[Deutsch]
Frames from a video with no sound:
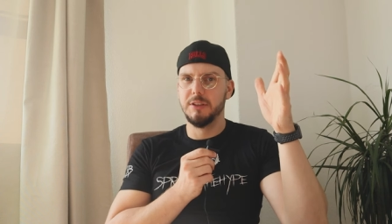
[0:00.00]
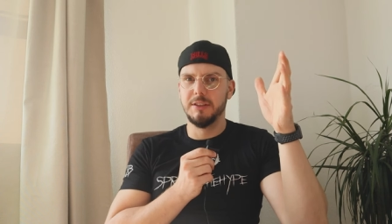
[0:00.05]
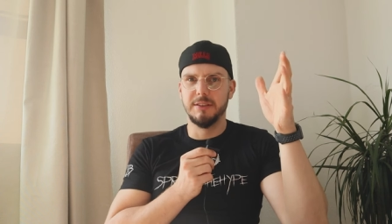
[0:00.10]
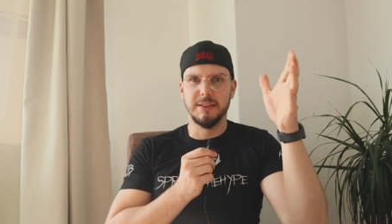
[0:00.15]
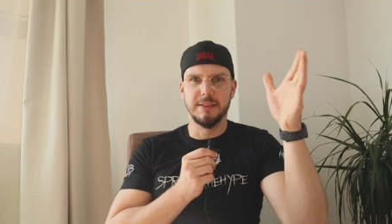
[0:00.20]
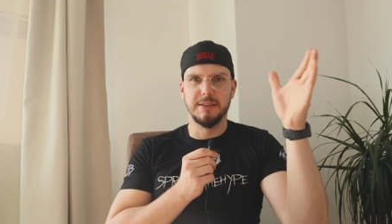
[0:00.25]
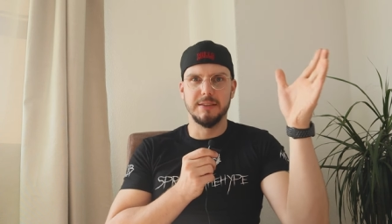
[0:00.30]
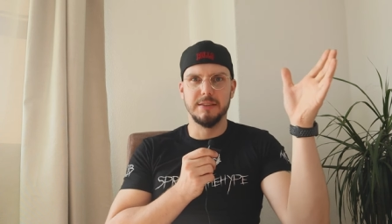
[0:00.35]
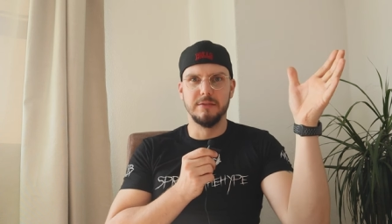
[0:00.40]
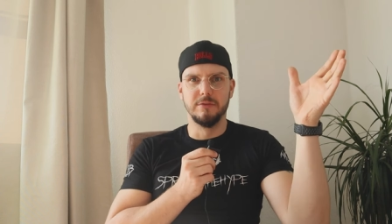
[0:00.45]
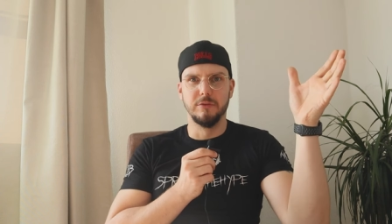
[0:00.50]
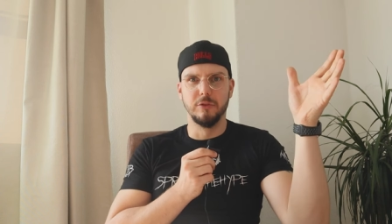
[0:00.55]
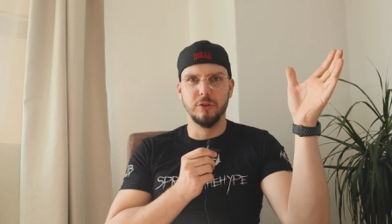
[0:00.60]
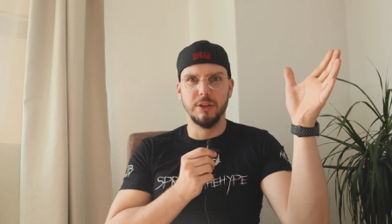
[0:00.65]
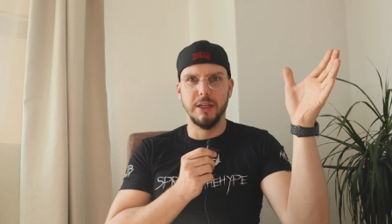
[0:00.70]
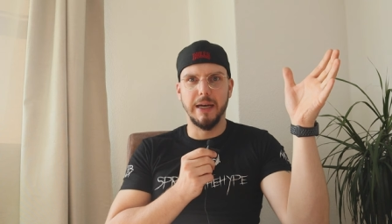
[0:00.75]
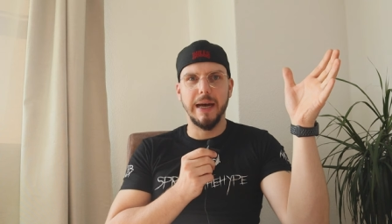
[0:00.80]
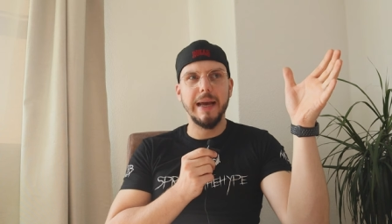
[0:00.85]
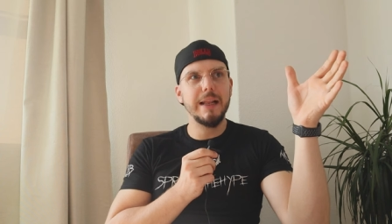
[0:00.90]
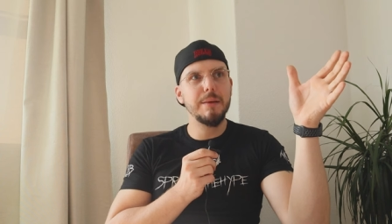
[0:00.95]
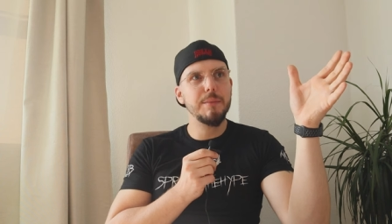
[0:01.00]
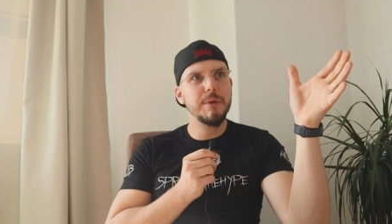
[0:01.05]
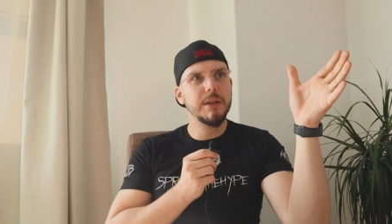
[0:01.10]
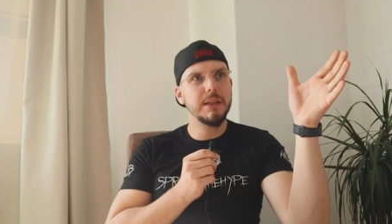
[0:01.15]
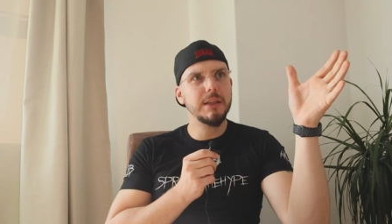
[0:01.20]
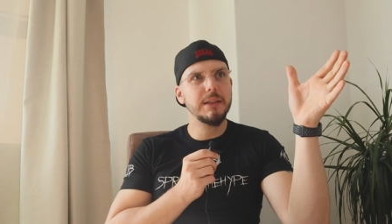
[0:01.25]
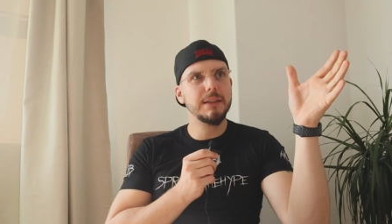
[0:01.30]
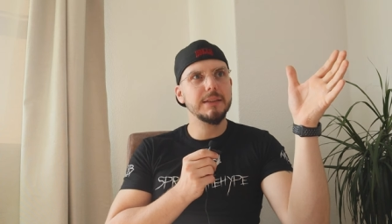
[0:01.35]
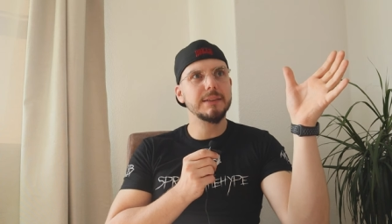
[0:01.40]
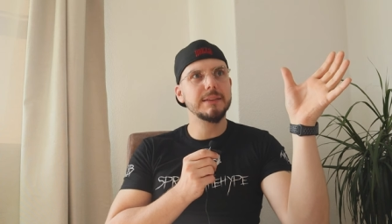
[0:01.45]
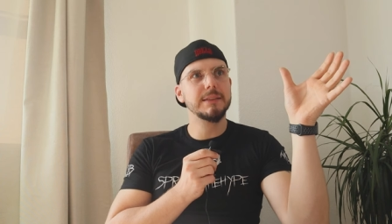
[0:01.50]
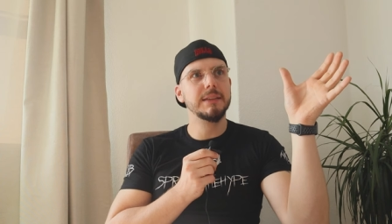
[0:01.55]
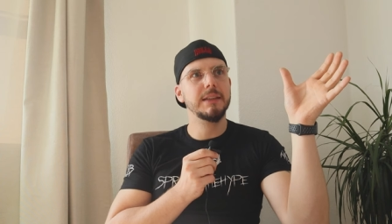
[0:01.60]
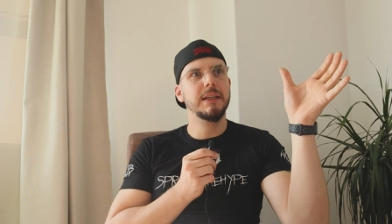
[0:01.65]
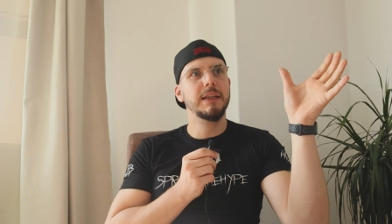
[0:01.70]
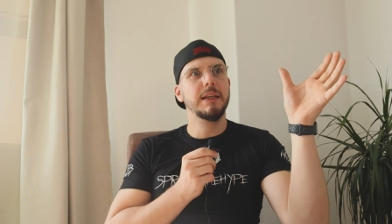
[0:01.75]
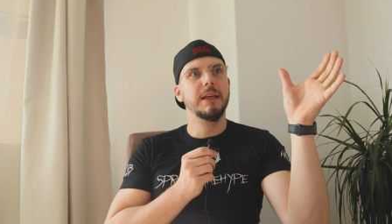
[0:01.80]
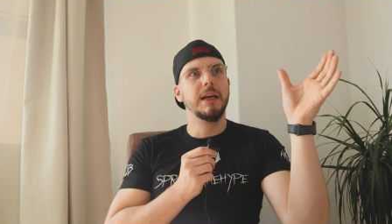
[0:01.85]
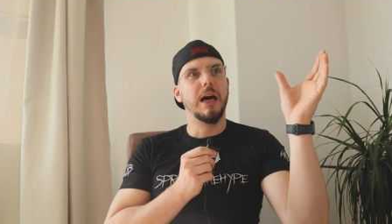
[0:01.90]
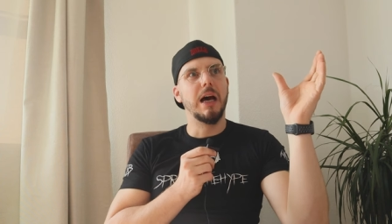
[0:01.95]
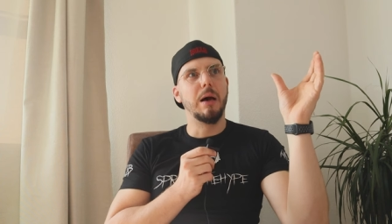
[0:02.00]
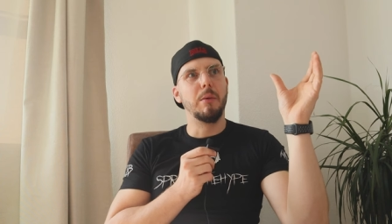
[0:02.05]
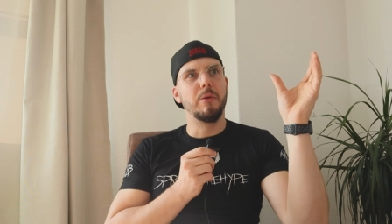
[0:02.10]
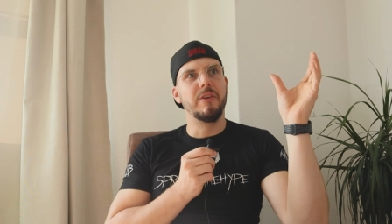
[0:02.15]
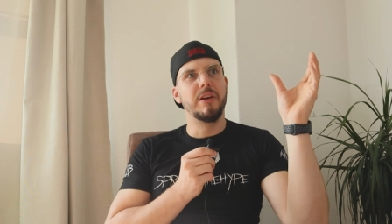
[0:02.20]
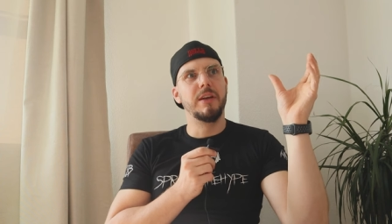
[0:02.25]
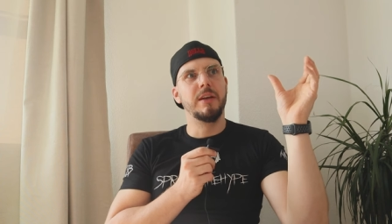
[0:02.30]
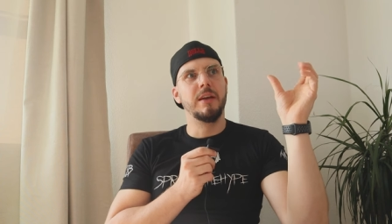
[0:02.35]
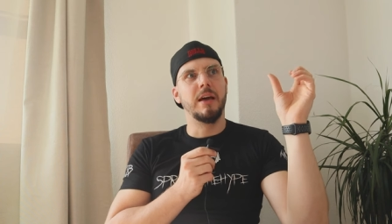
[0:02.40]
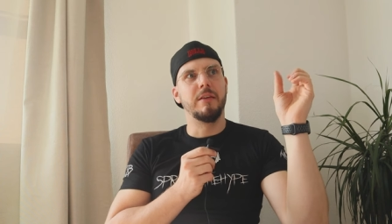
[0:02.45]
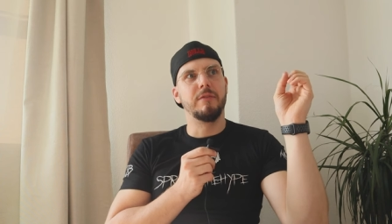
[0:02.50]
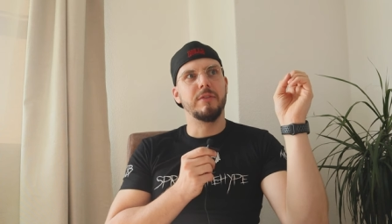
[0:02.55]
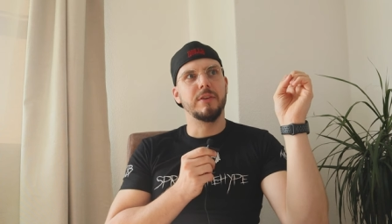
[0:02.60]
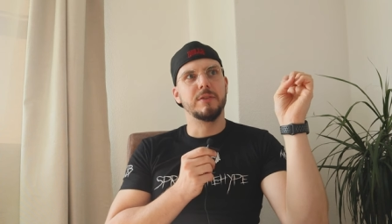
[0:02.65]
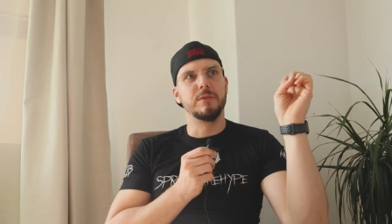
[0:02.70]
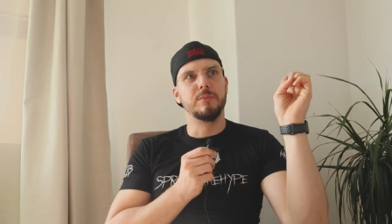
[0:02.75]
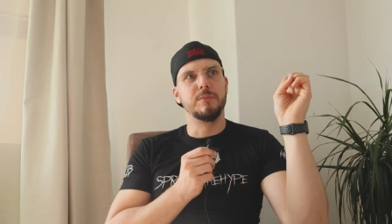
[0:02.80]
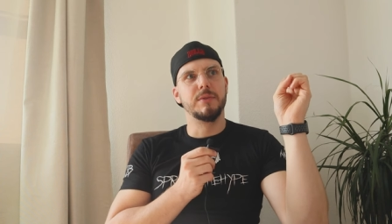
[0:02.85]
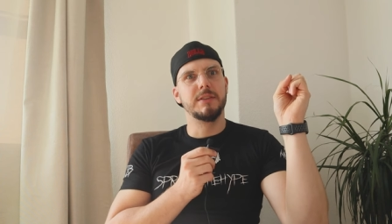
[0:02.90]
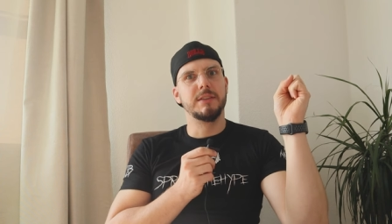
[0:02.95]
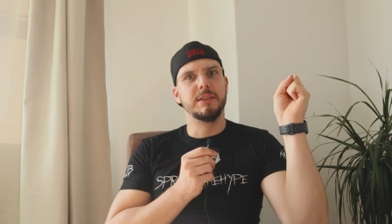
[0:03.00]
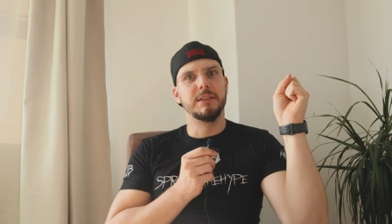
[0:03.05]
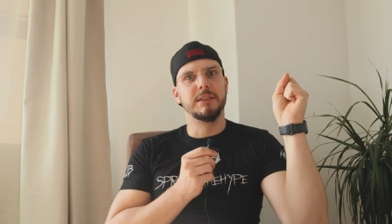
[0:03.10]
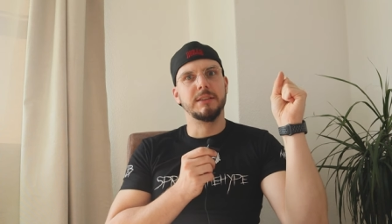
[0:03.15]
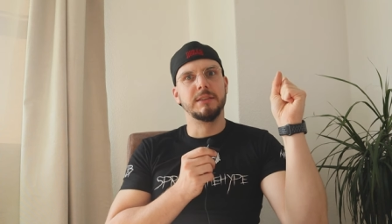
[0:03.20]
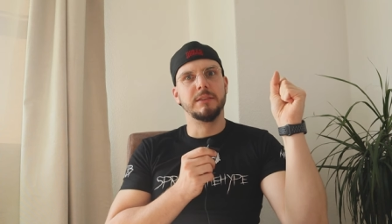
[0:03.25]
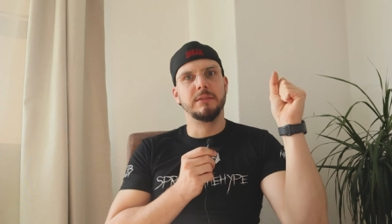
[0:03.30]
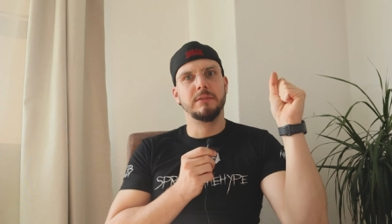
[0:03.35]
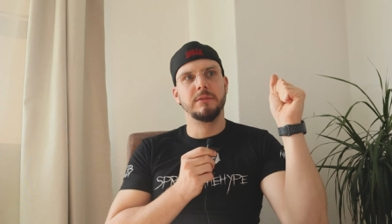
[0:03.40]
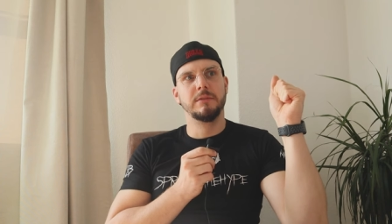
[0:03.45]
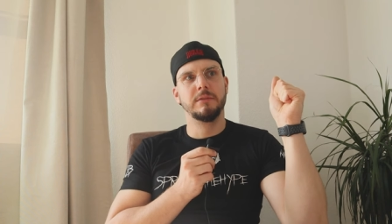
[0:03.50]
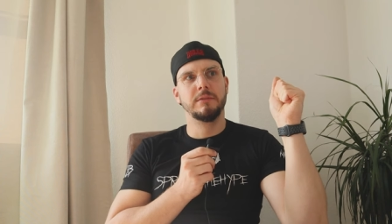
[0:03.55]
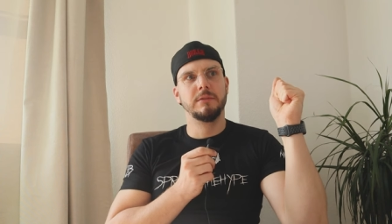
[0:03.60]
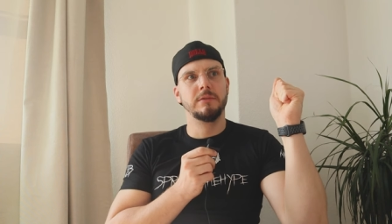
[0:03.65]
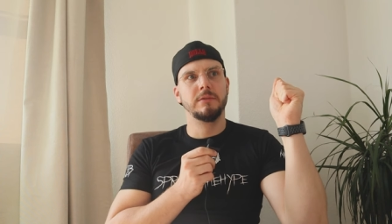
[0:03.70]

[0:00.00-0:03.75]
Nicht, dass es ein Wunderheilmittel ist, aber wenn einfach so ein bisschen,